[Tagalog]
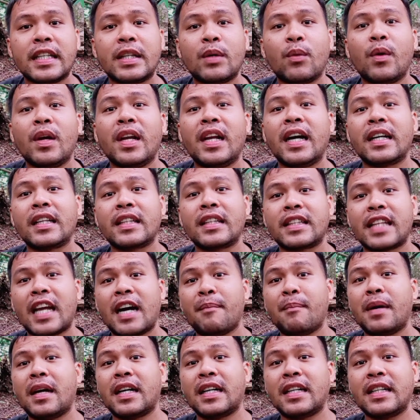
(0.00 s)
walang
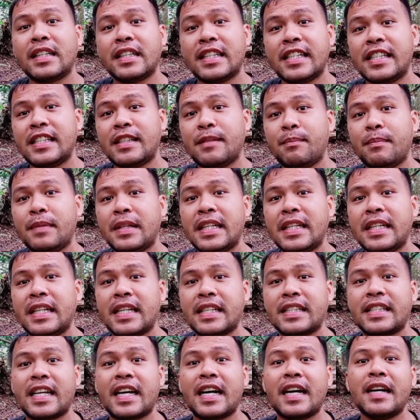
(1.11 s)
tamang disiplina
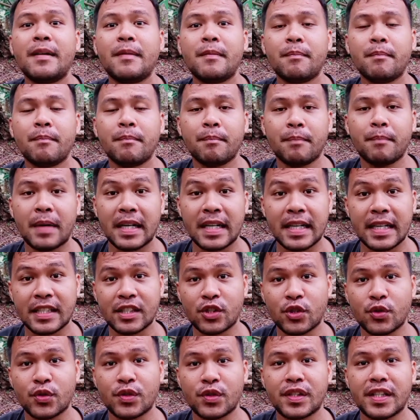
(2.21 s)
sa
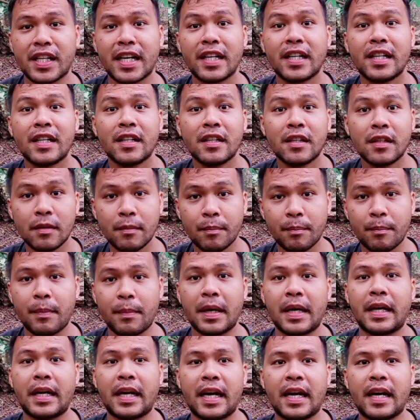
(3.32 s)
paggastos ng
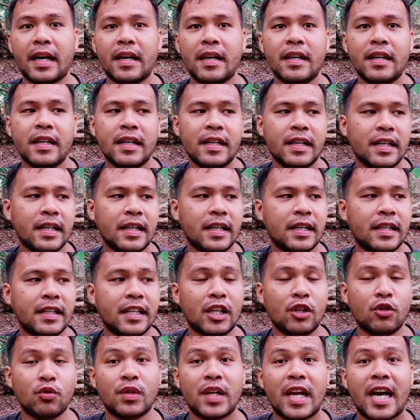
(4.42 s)
pera.
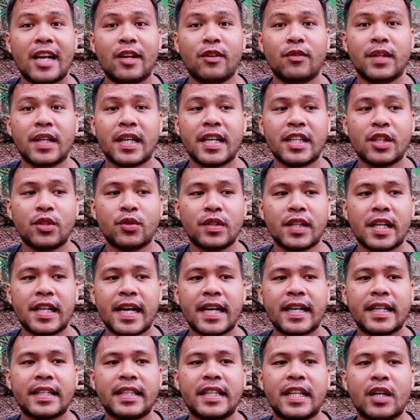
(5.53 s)
Lalong lalo na ngayon na
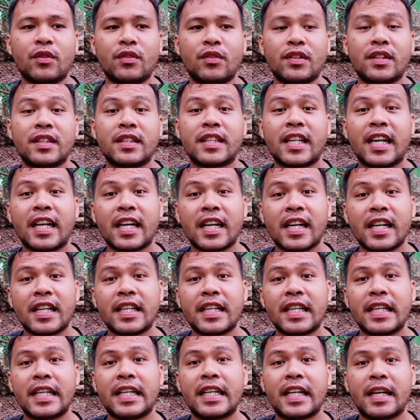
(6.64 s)
lockdown, talagang
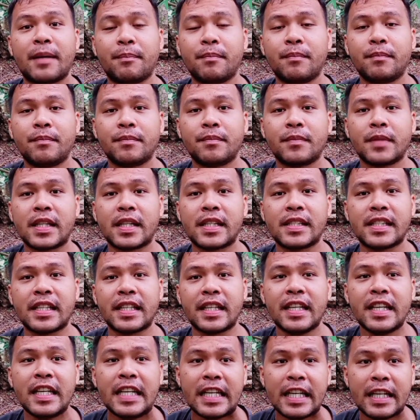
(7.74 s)
hirap kasi
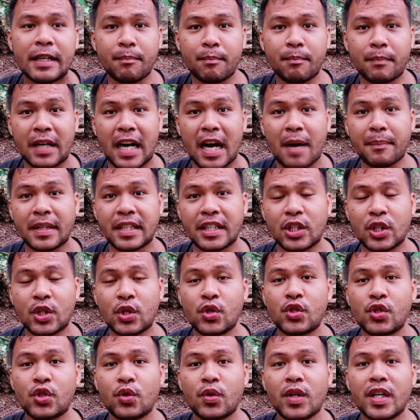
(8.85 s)
maraming
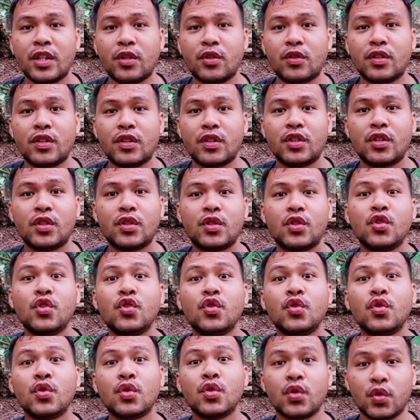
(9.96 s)
negosyo ngayon
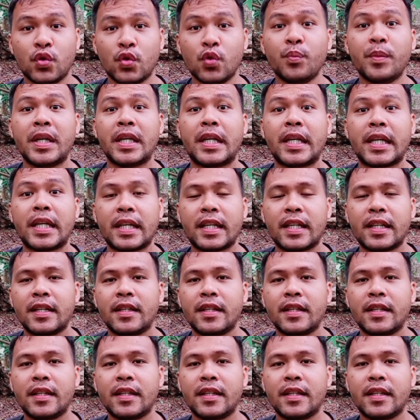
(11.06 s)
tumirik